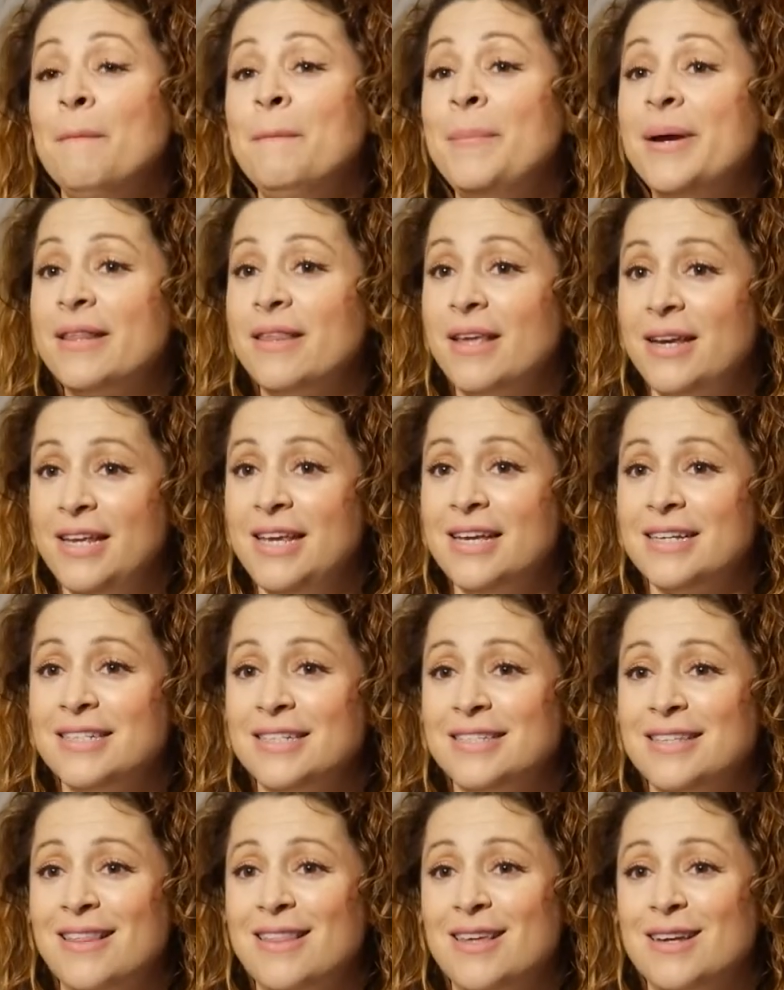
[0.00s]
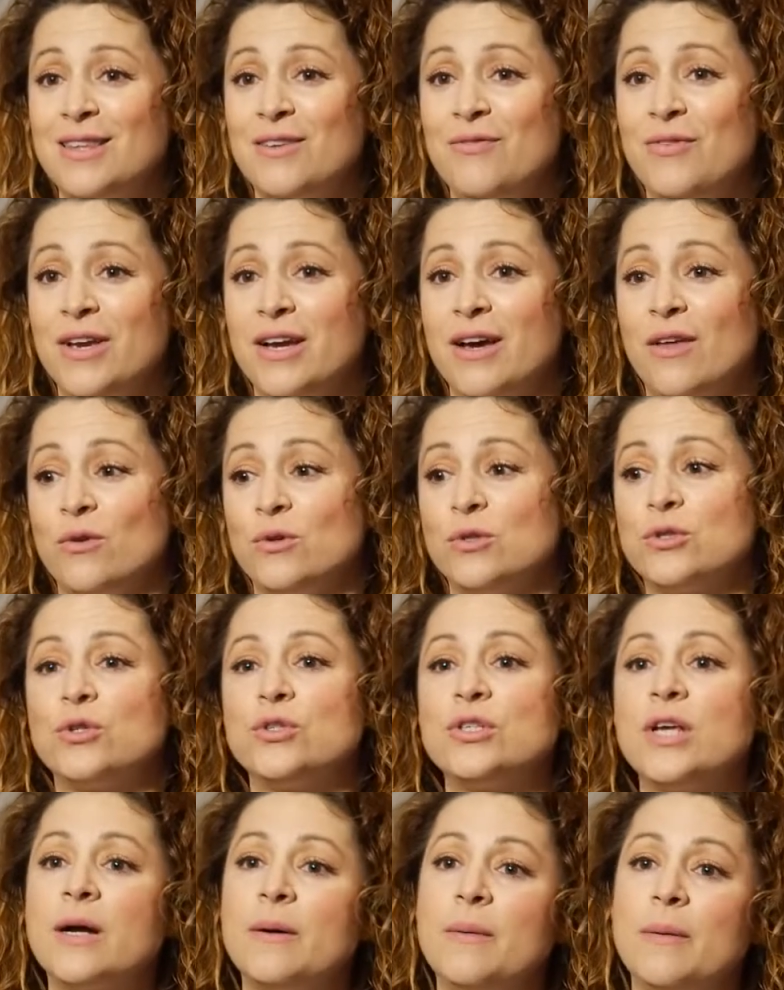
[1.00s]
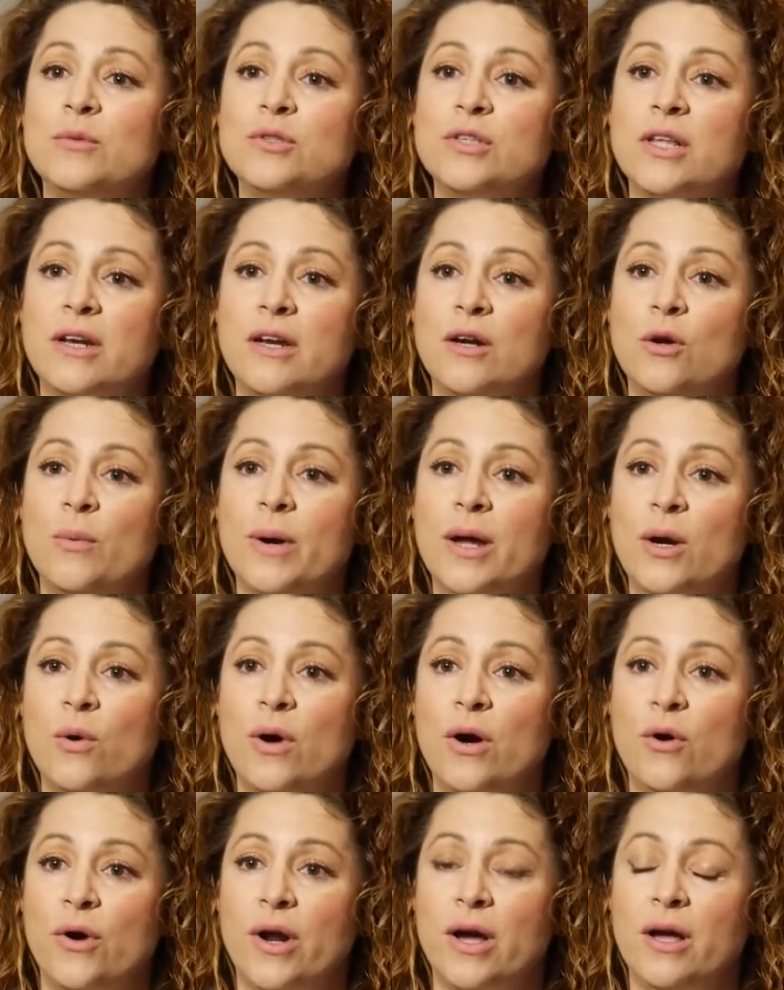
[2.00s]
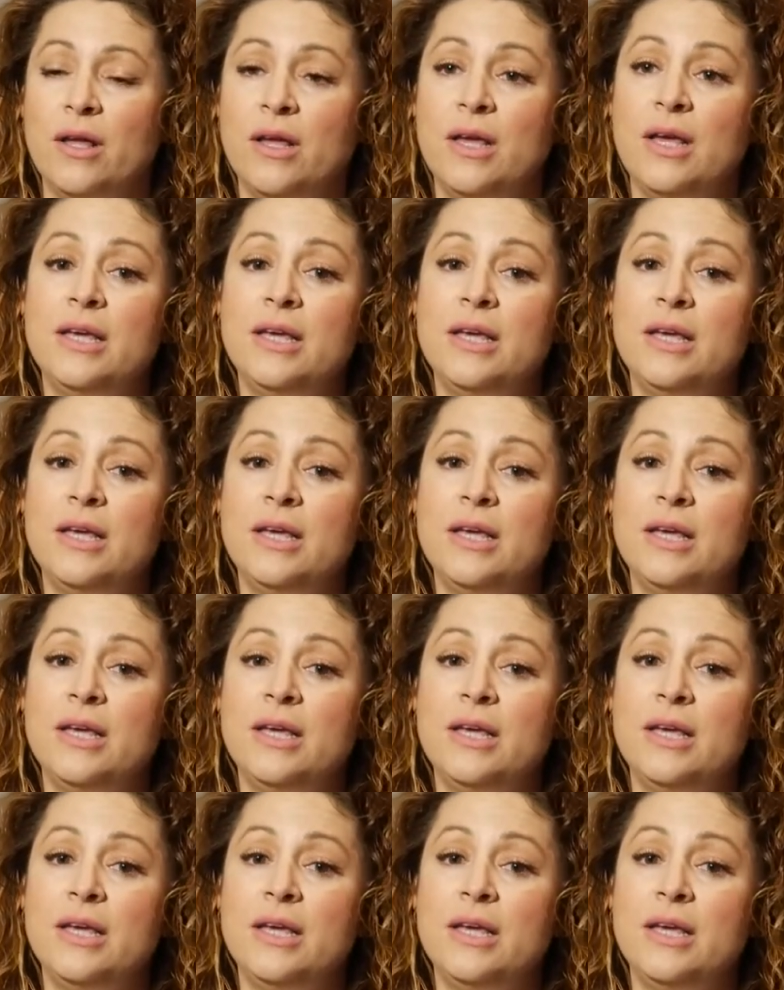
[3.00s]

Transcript: perderías este certificado. Nosotros acabamos de renovarlo ahora.